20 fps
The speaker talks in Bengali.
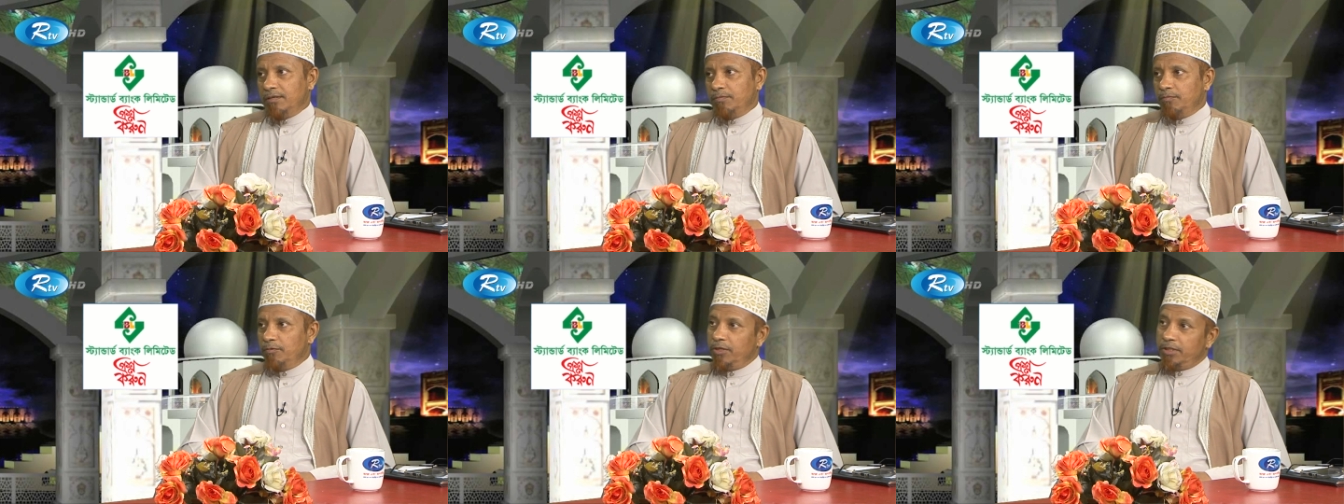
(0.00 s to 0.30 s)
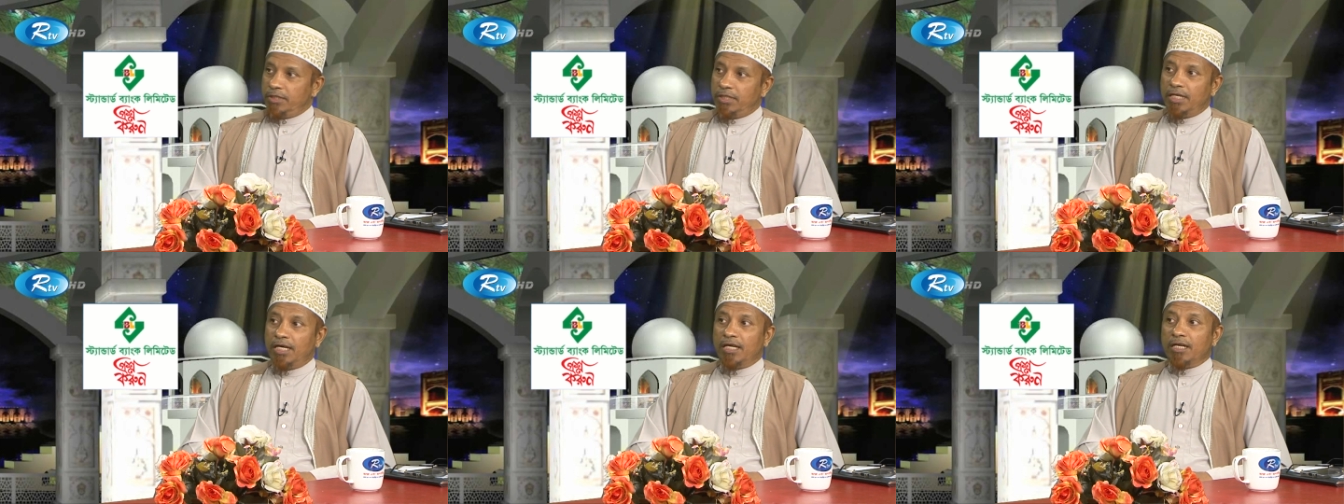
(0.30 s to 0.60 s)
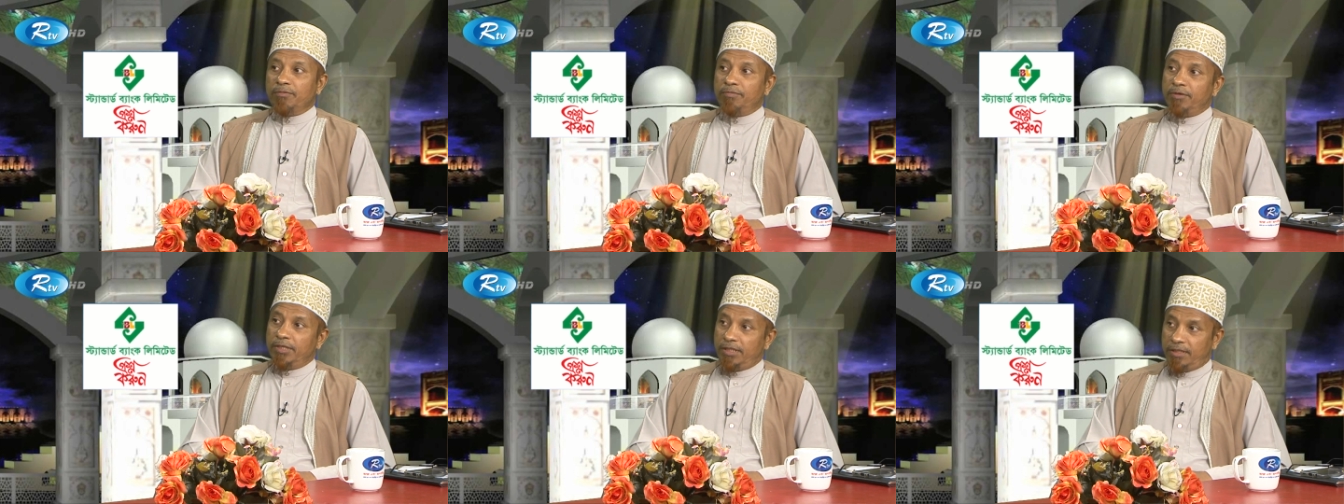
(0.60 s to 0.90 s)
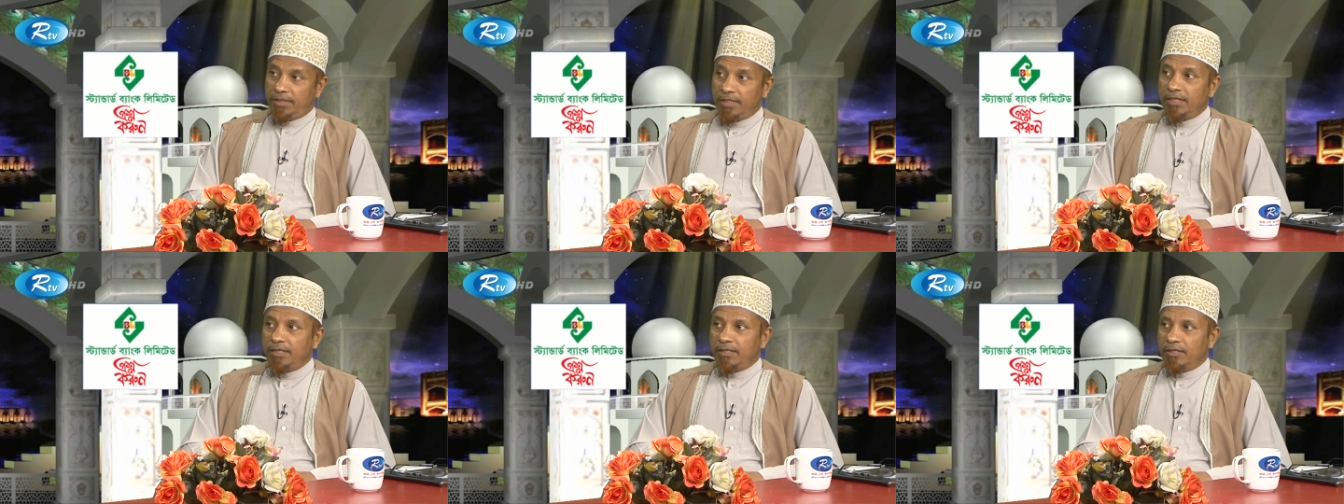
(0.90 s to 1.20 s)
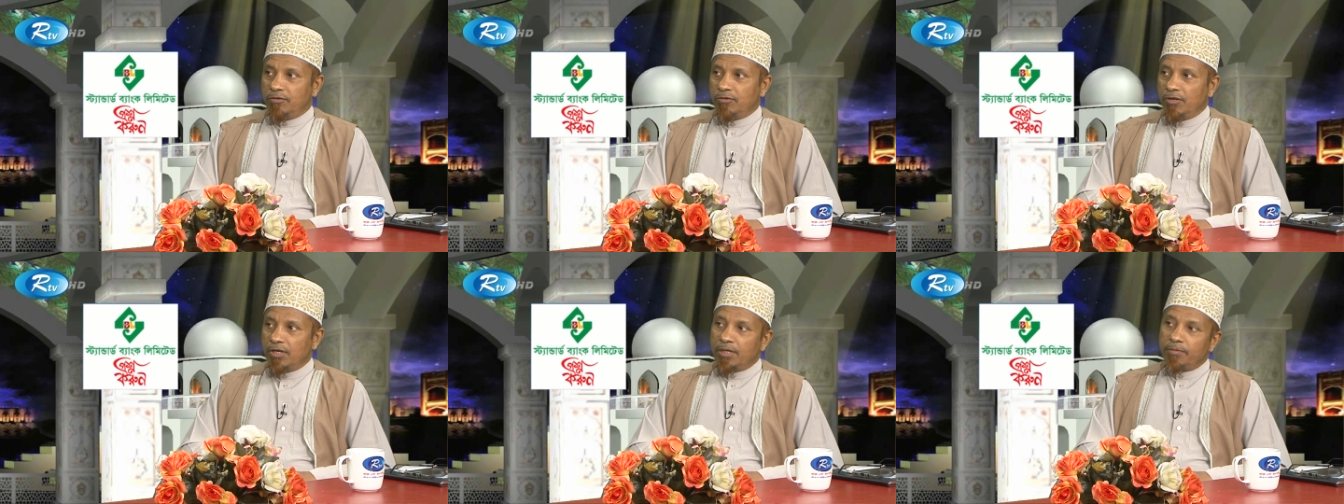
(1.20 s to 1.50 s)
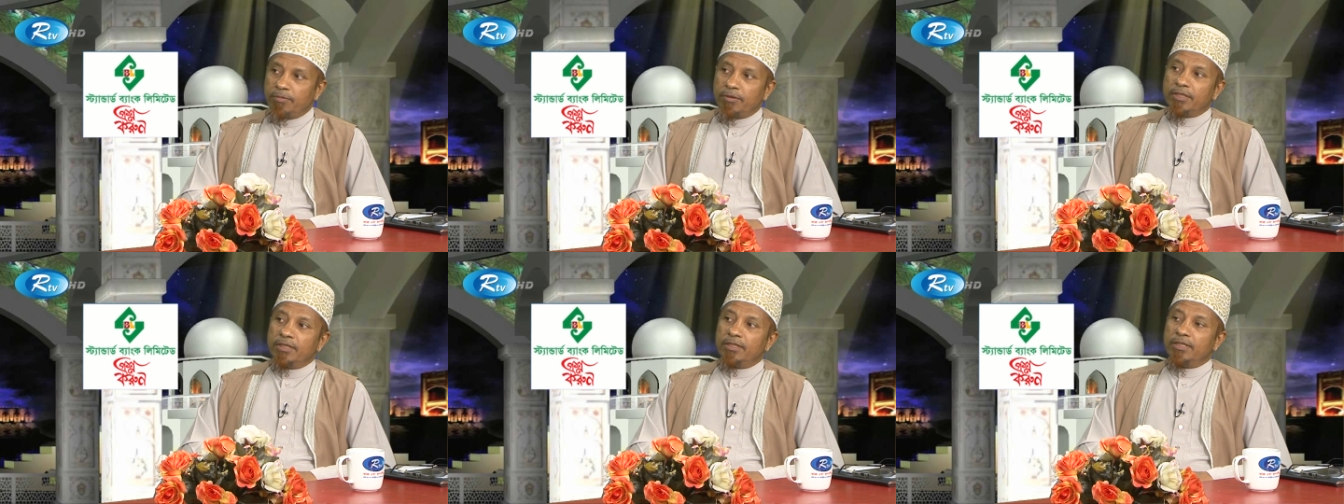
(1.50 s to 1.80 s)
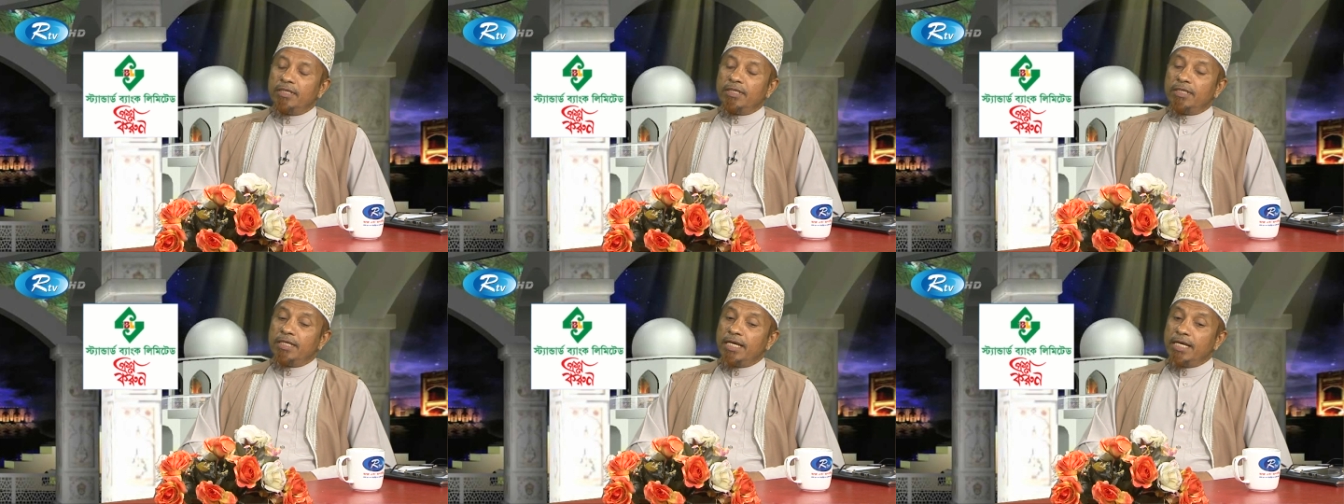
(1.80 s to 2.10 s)
বলেছেন আরাফাত দিন তো আরাফাত
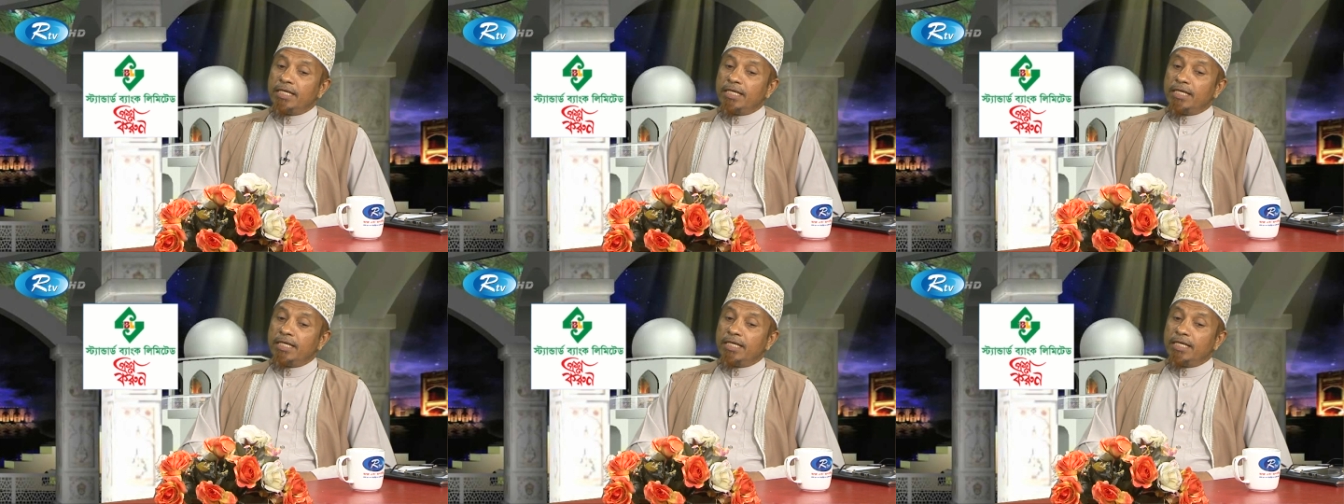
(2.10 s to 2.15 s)
দিন